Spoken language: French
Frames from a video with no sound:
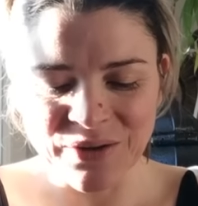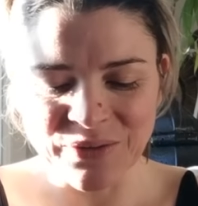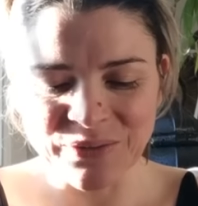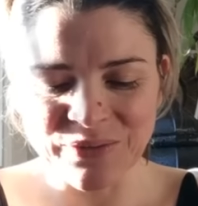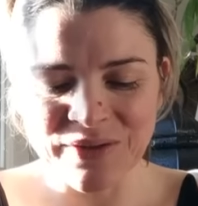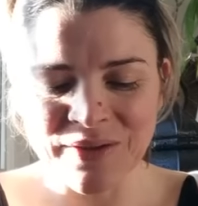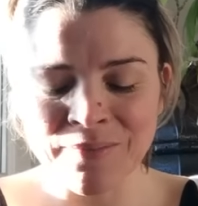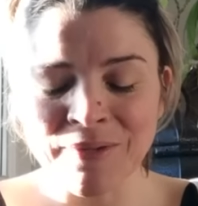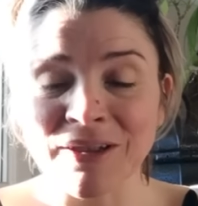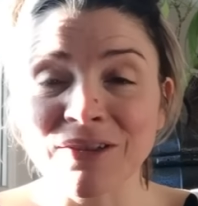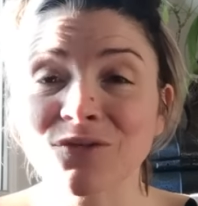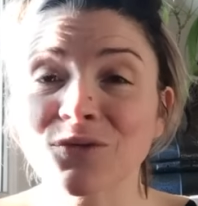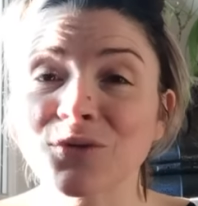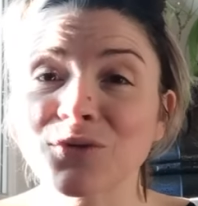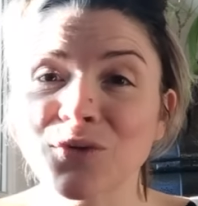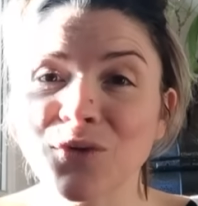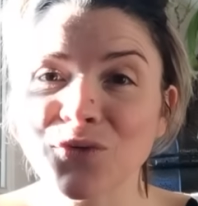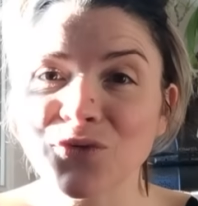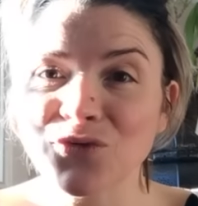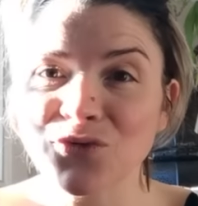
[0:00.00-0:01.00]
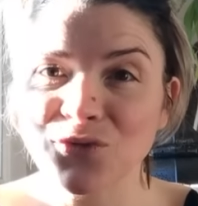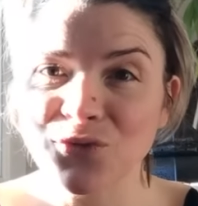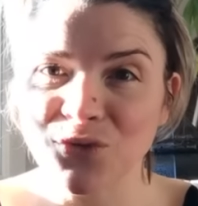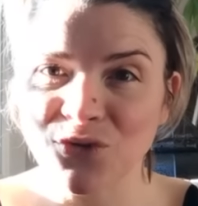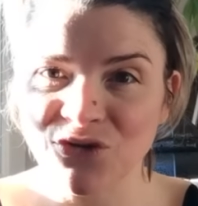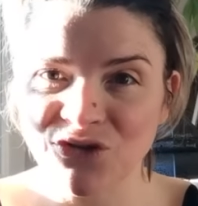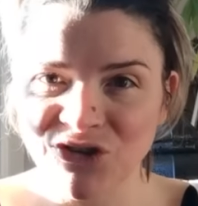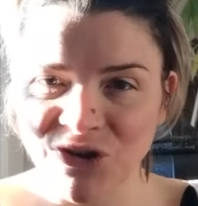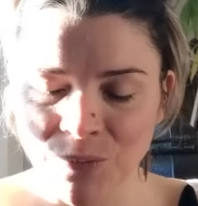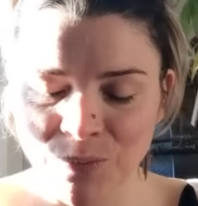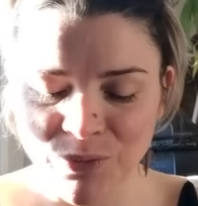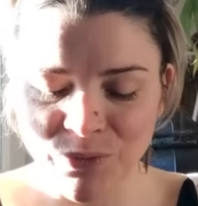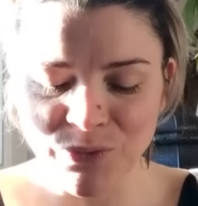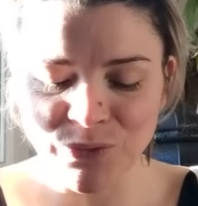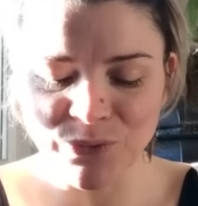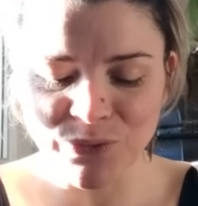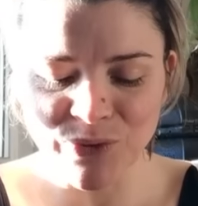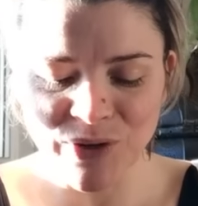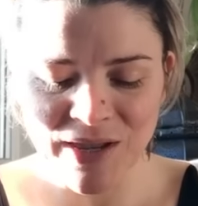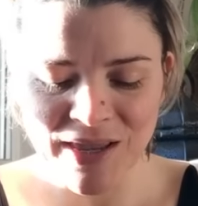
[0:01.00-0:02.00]
On est maintenant sur
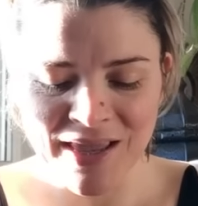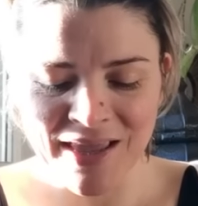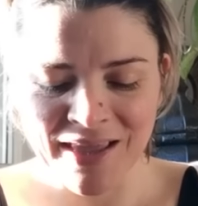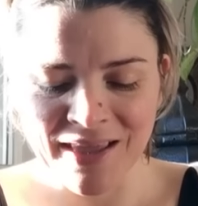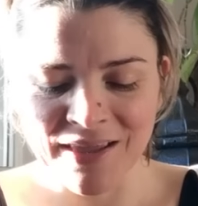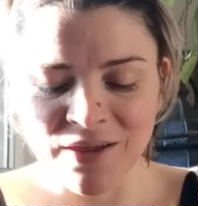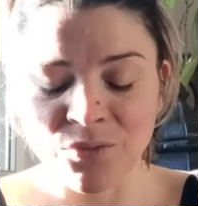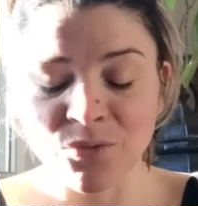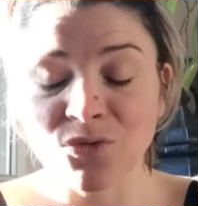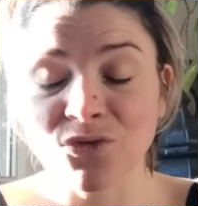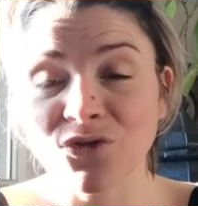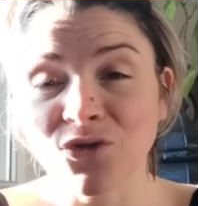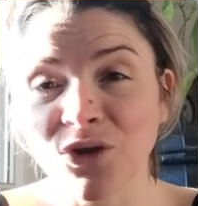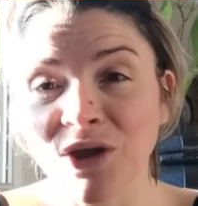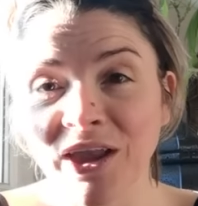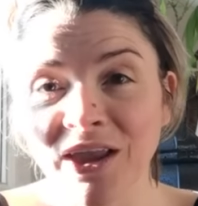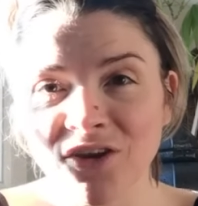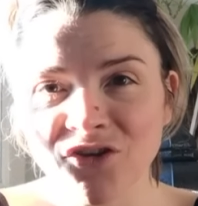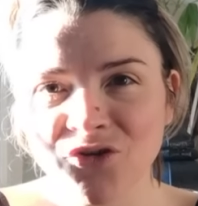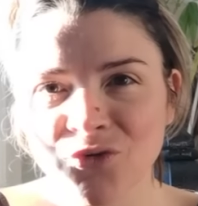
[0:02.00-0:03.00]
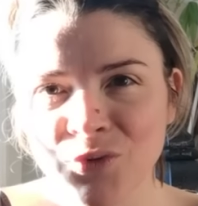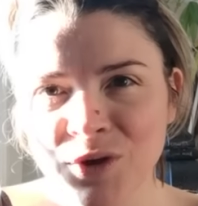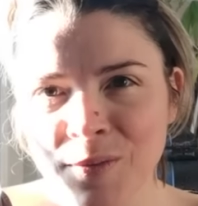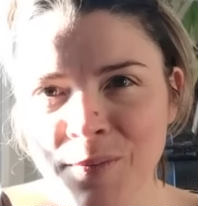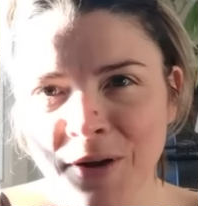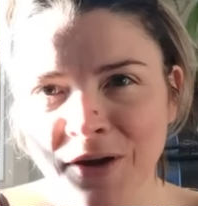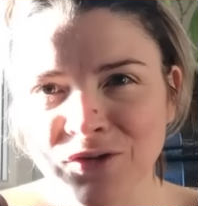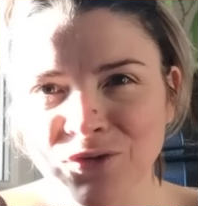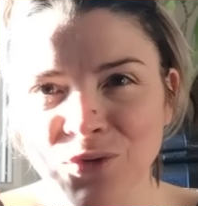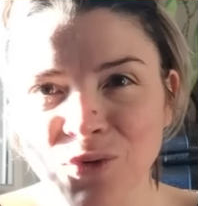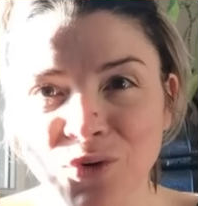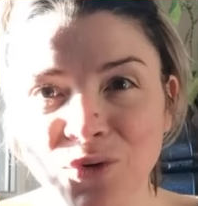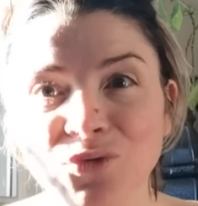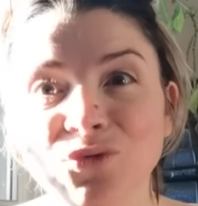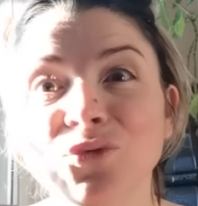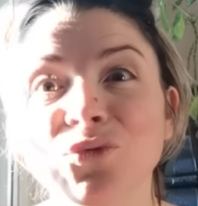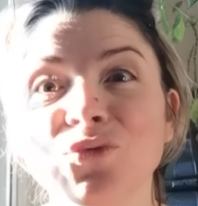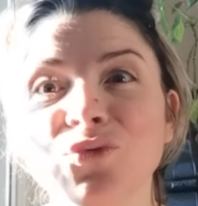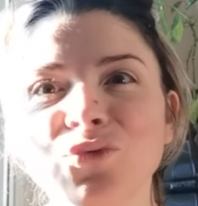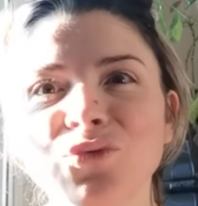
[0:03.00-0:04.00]
Chaponneau et on se réjouit parce que
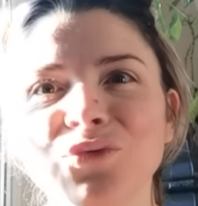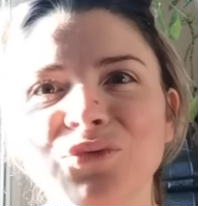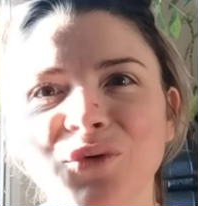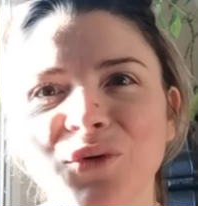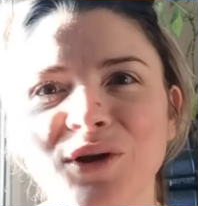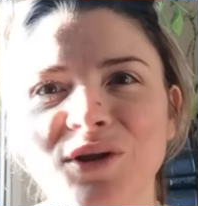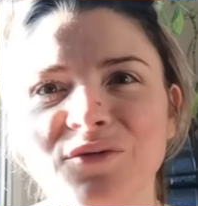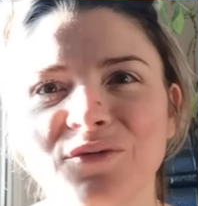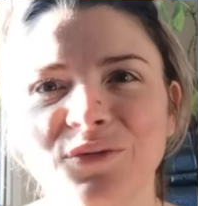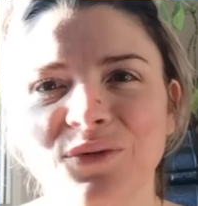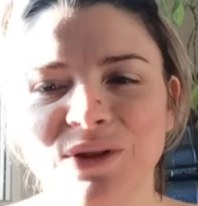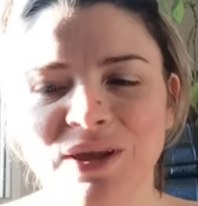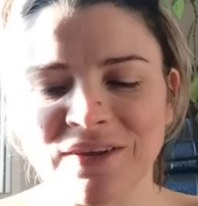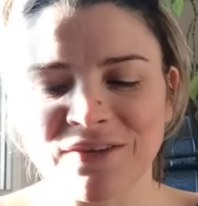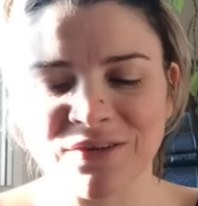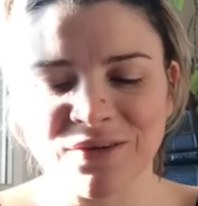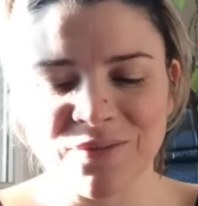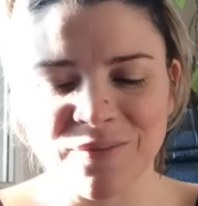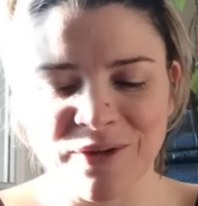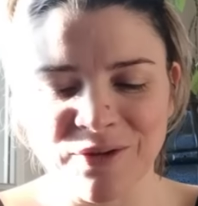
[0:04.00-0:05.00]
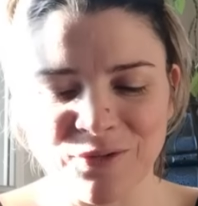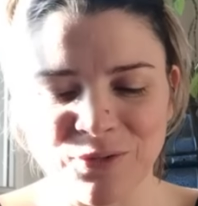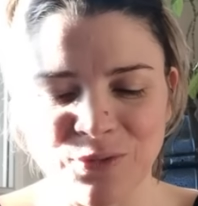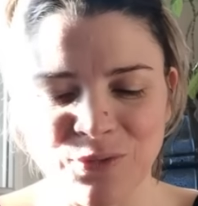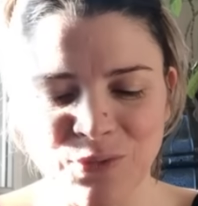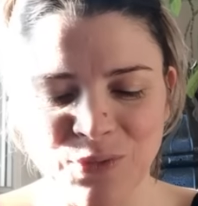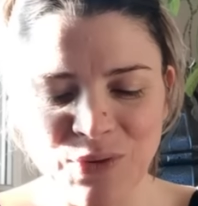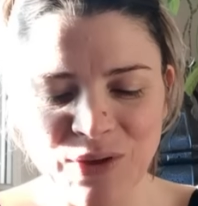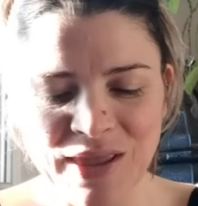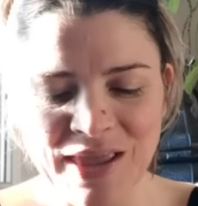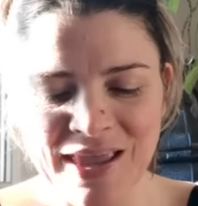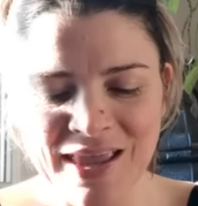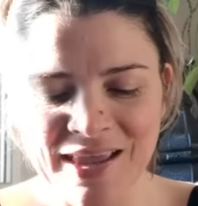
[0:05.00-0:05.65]
quand on ouvre les fenêtres maintenant,